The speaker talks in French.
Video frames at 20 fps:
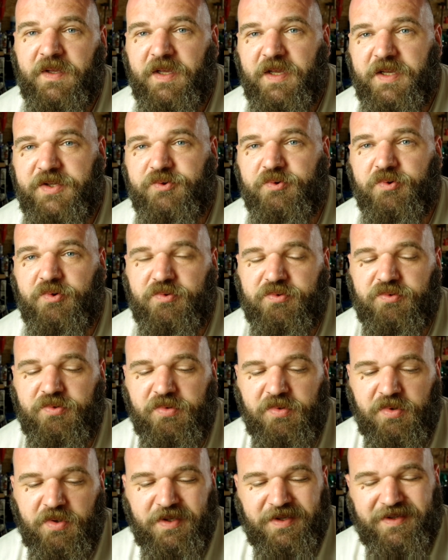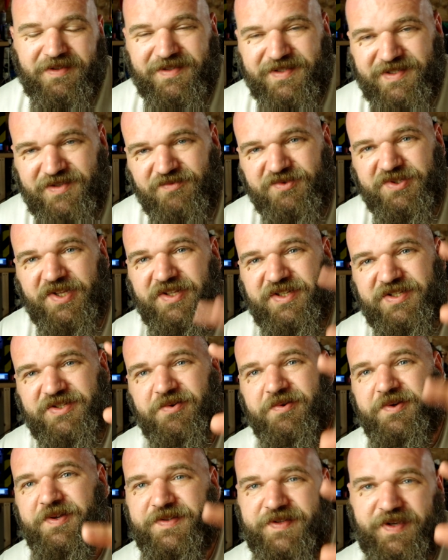Et ce coût, si vous
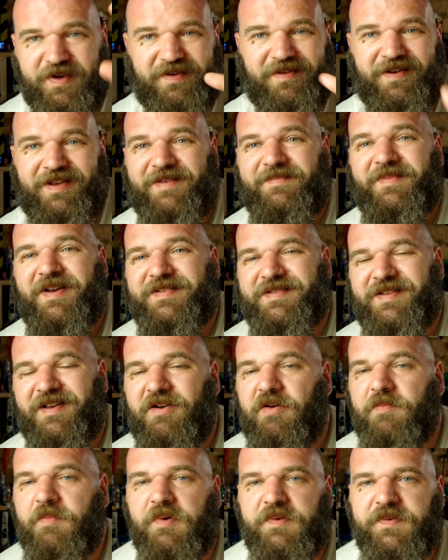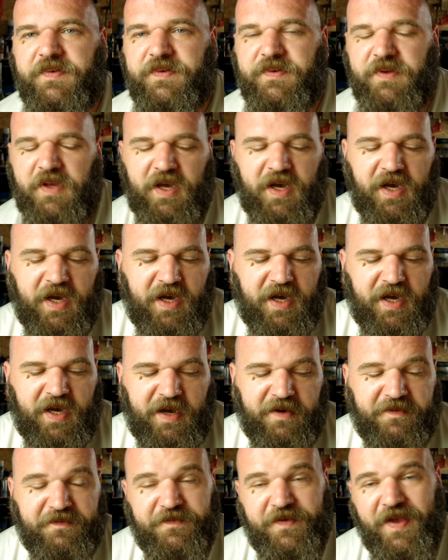additionnez ça, eh ben, ça commence
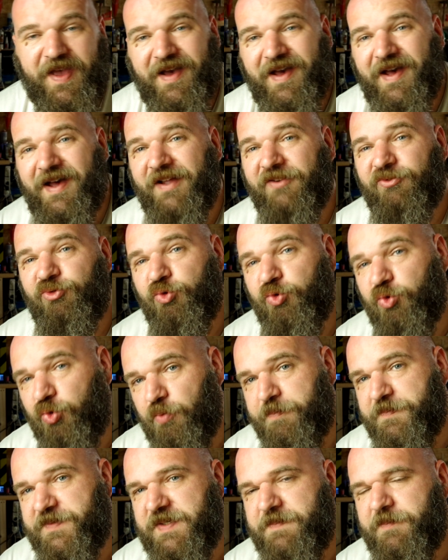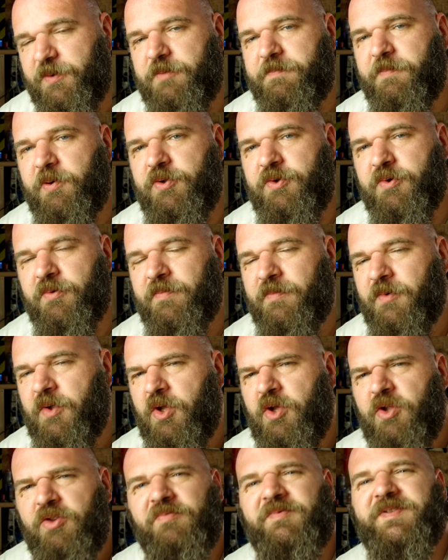à faire un tout petit peu de pognon.
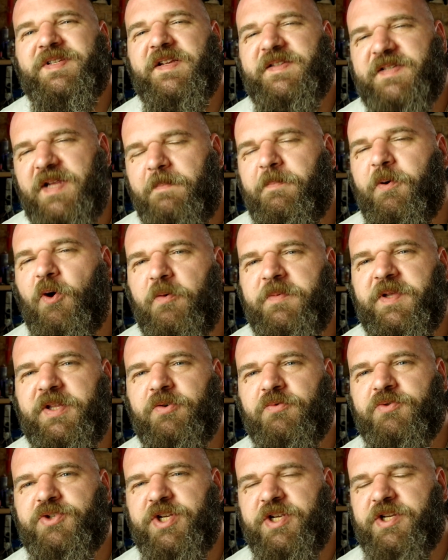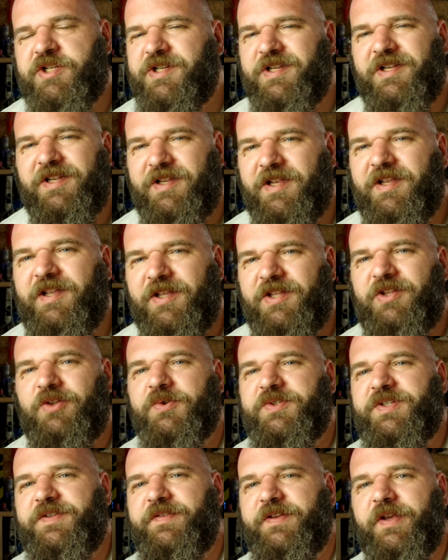Donc ça, c'est le premier danger que j'ai
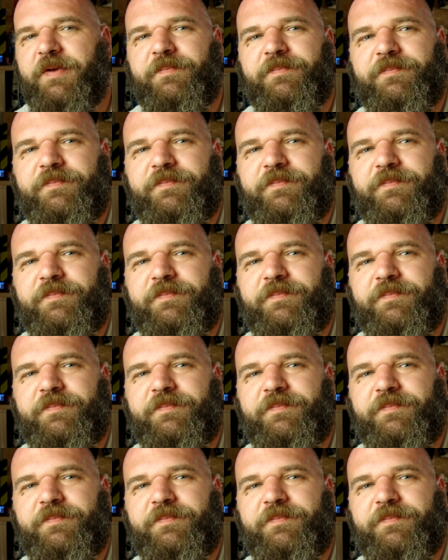identifié.